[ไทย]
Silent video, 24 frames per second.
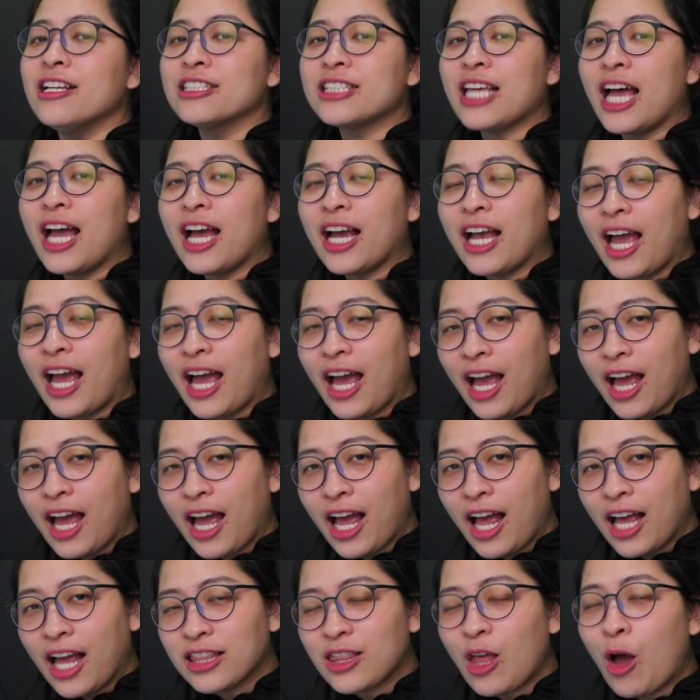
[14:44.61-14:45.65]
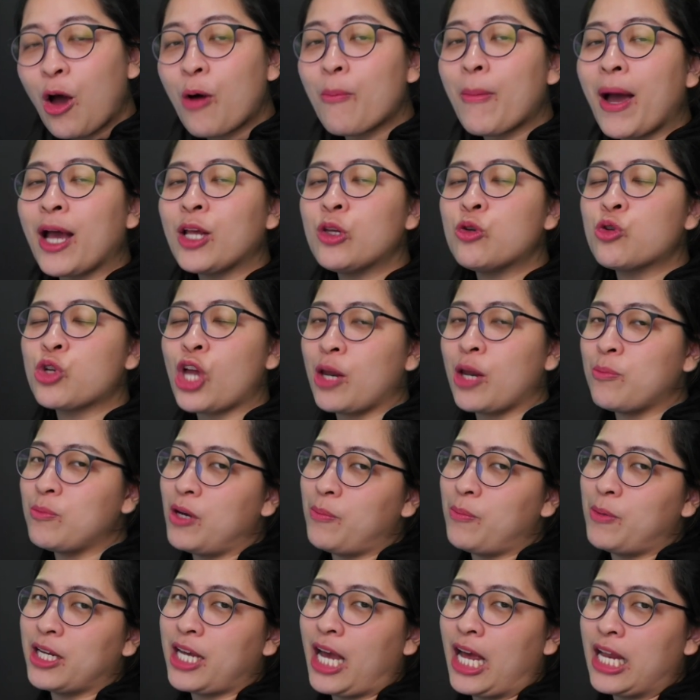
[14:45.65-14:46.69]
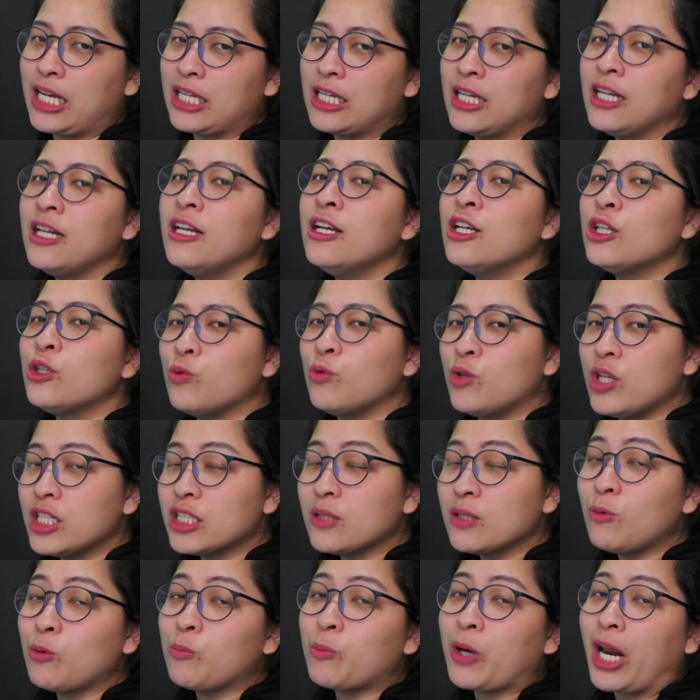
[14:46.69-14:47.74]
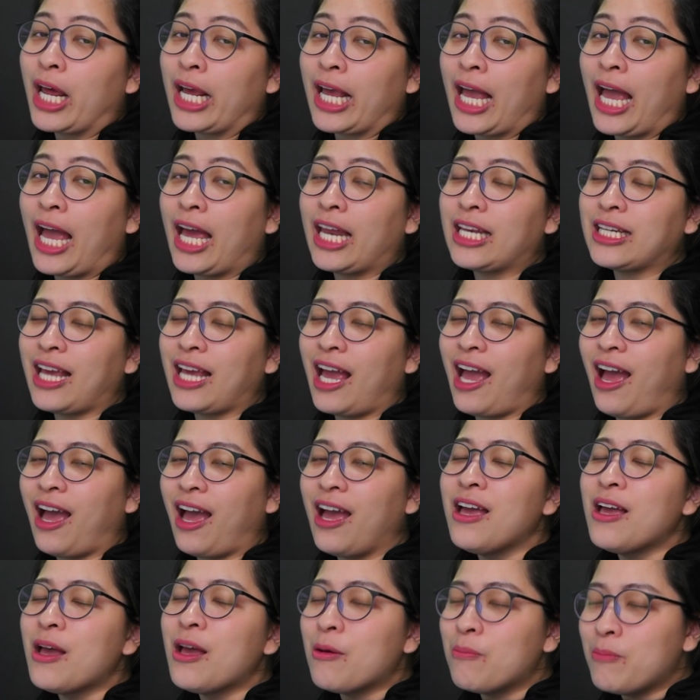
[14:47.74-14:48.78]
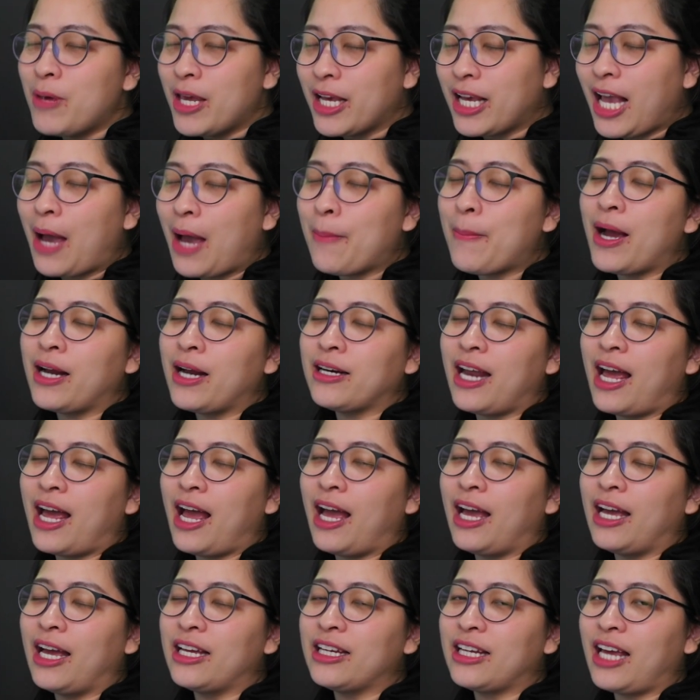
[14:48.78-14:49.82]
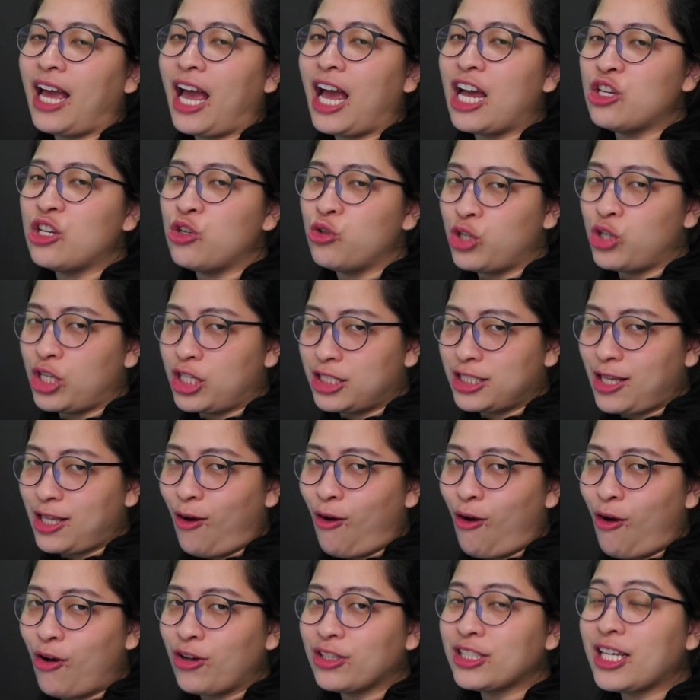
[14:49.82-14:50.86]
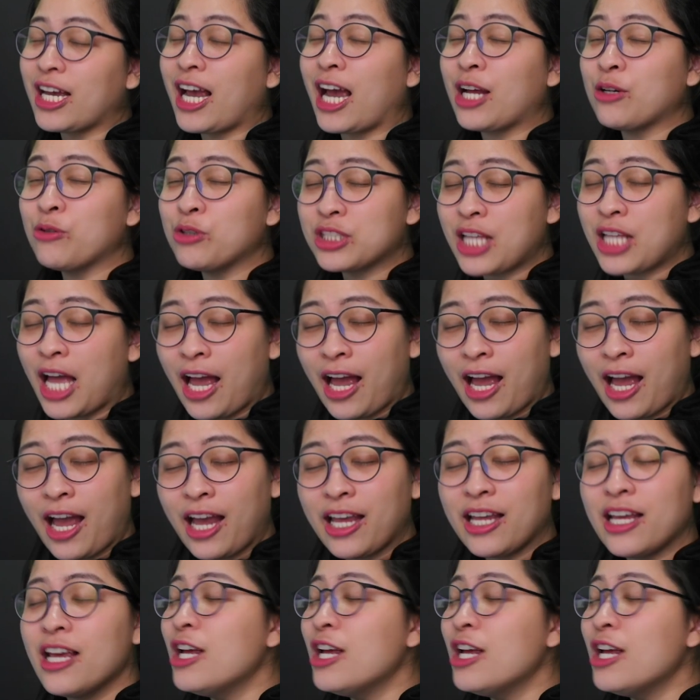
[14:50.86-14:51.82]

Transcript: สาขาต่อมาอยู่ชานเมืองเหมือนกัน อยู่ที่สมุทรปราการค่ะเมกะบางนาค่ะอยู่ชั้น 2 สาขาสุดท้าย